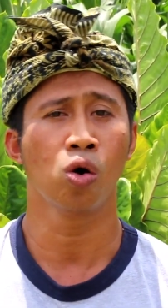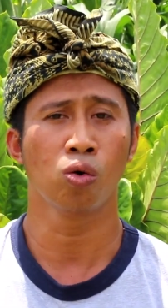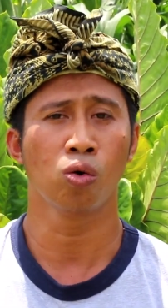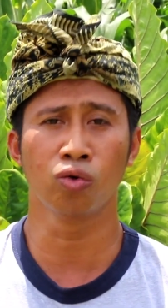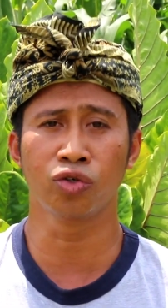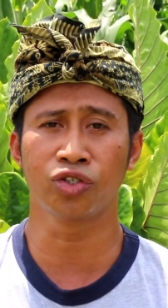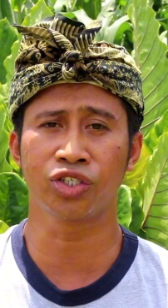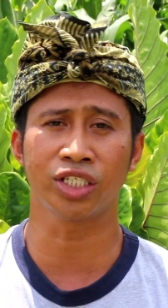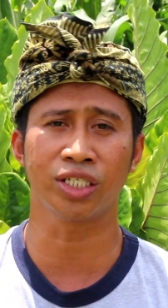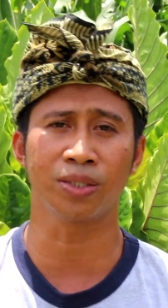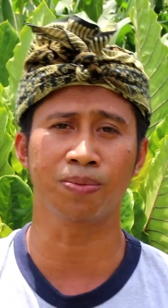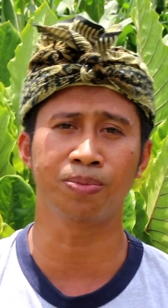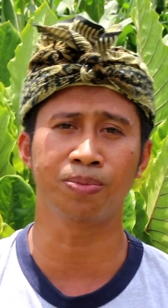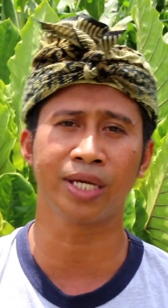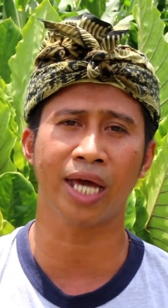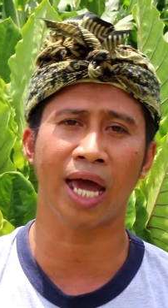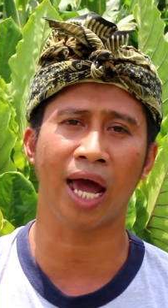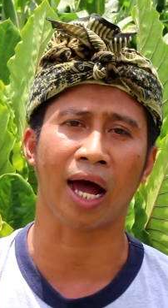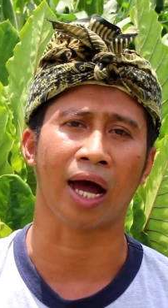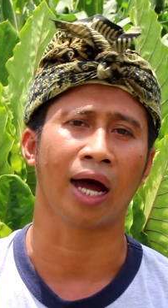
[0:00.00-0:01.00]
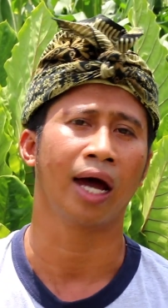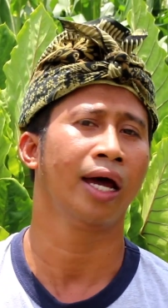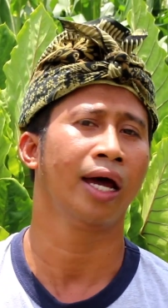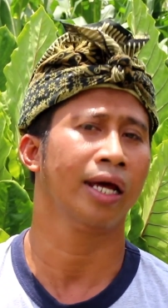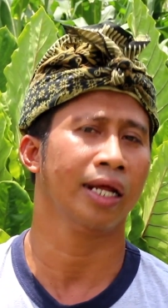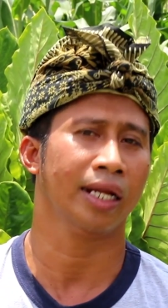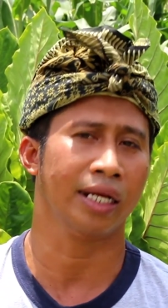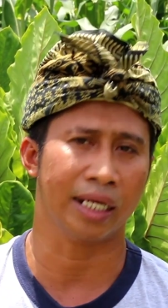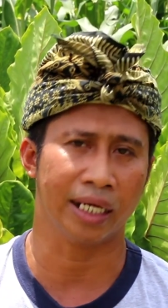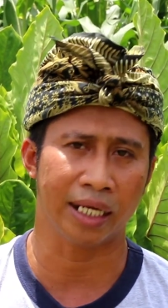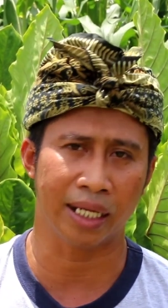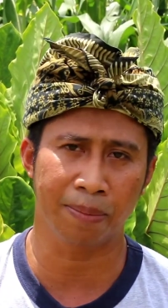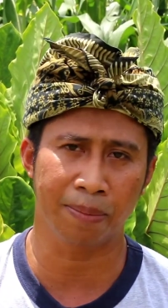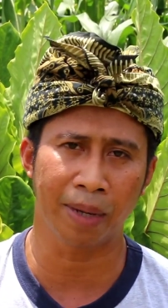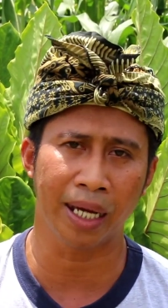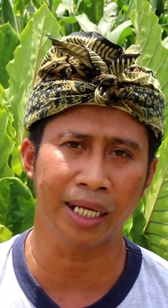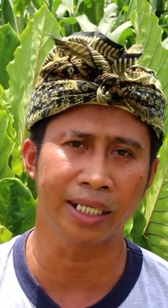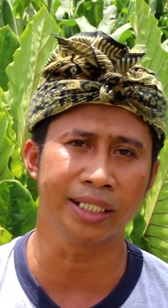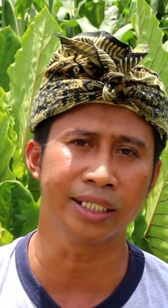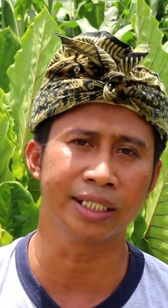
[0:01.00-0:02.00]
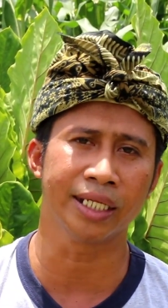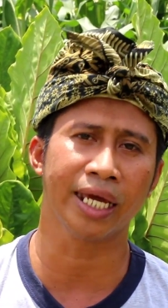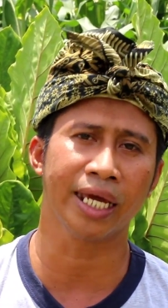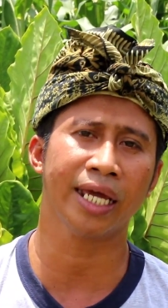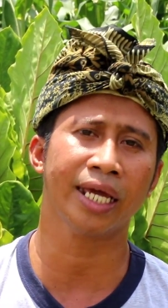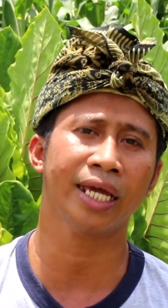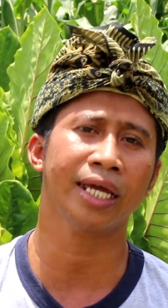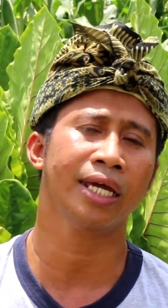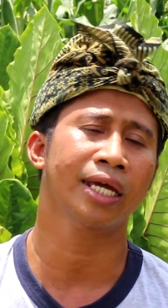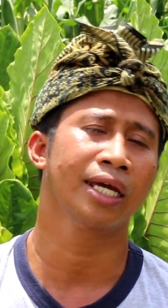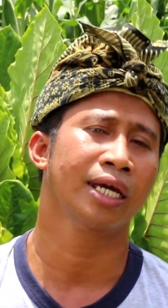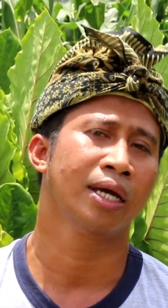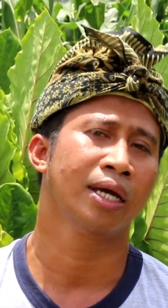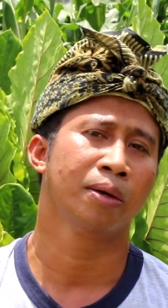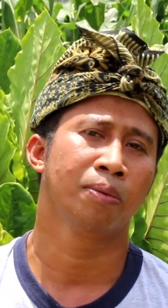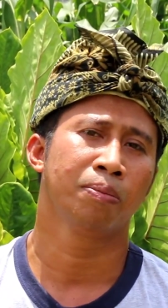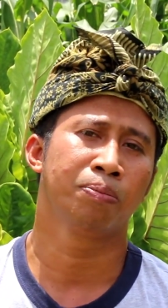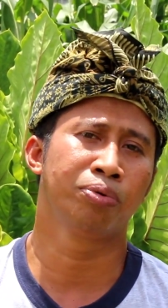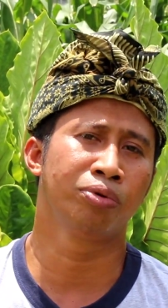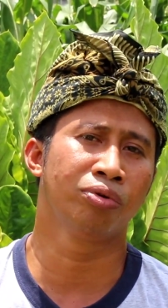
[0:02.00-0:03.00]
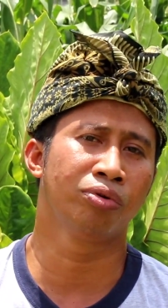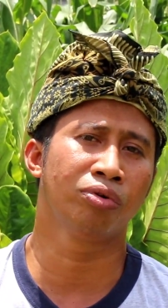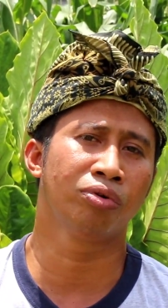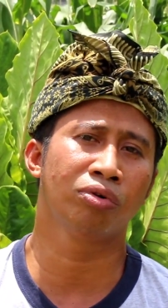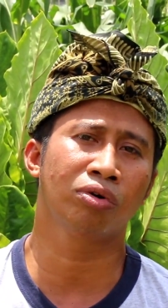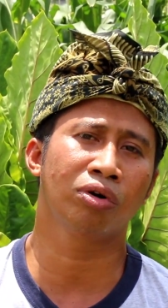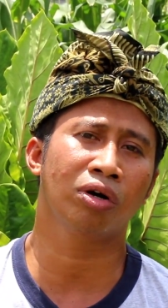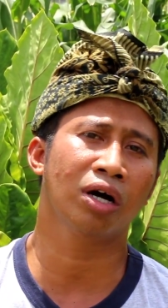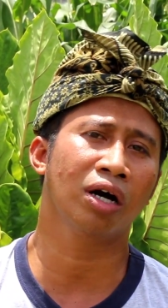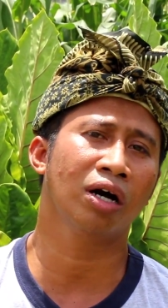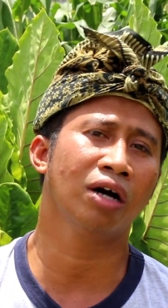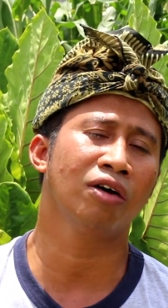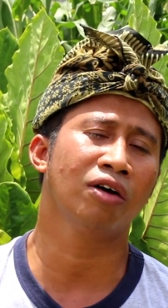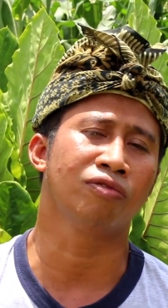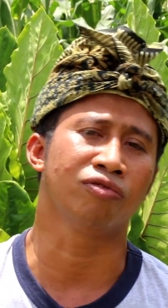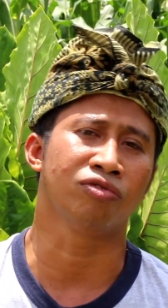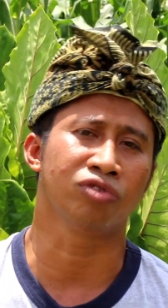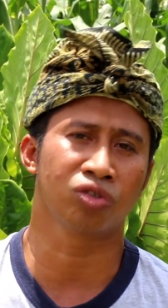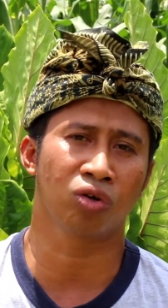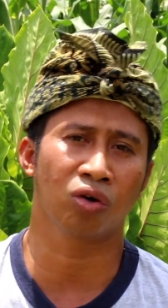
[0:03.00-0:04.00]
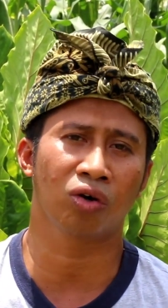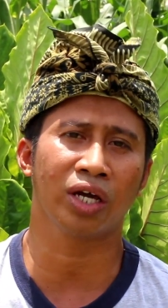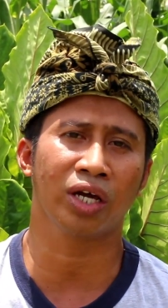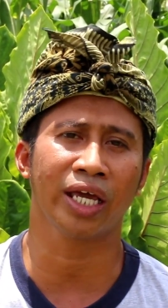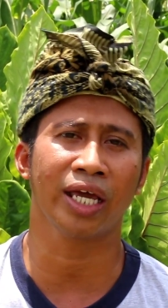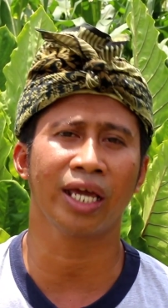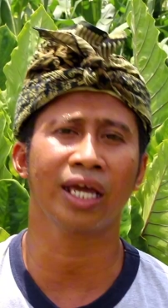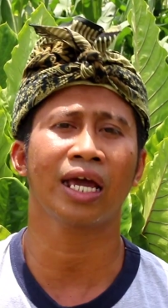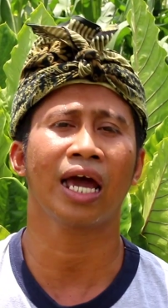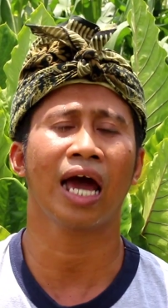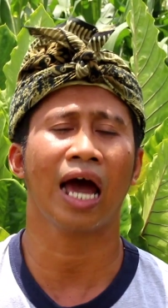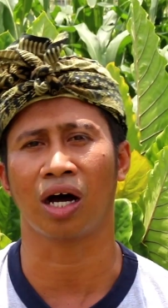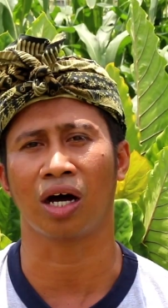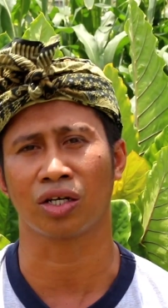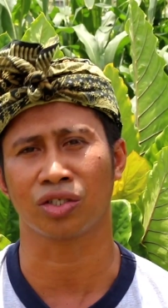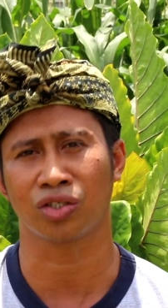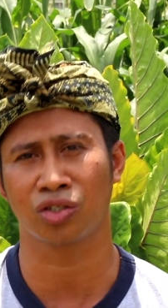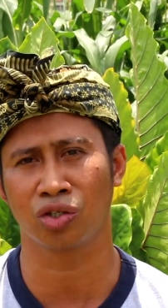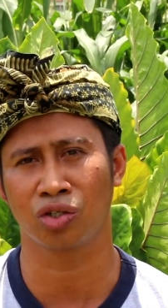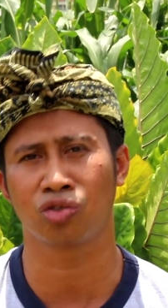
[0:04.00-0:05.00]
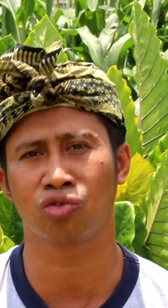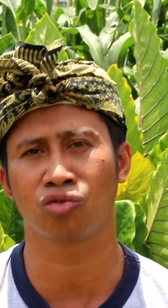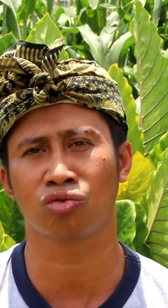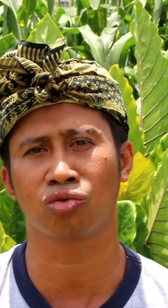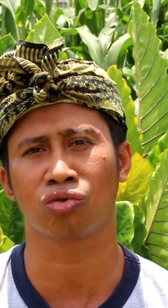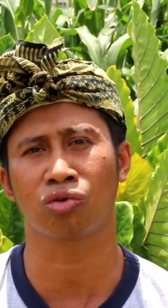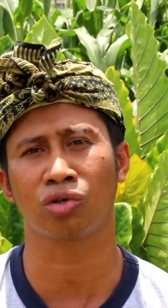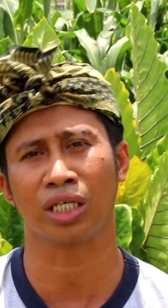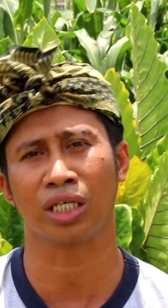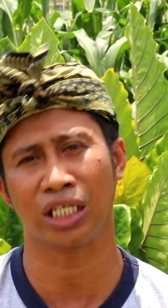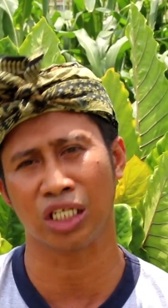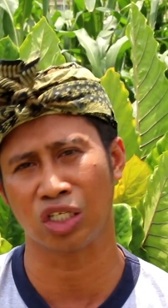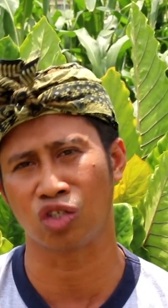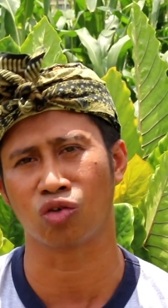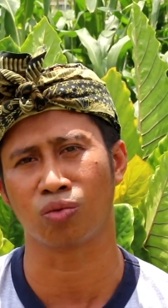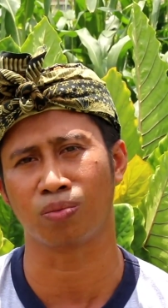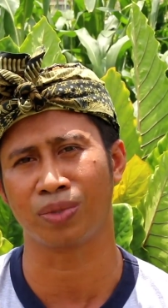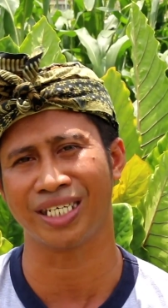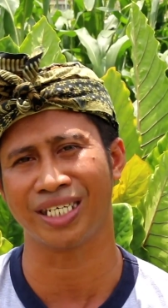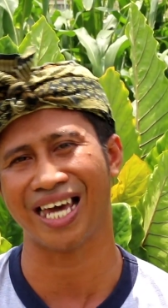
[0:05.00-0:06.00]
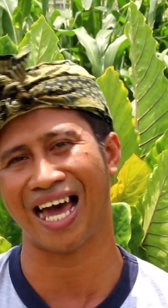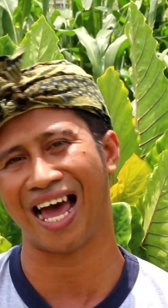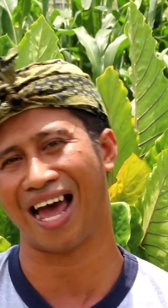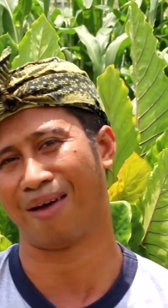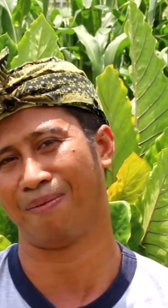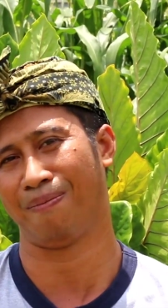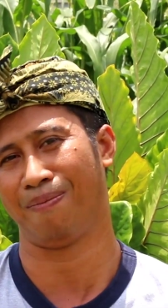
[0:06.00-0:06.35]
aussi bien les Balinais pour euh, vous aurez un séjour inoubliable.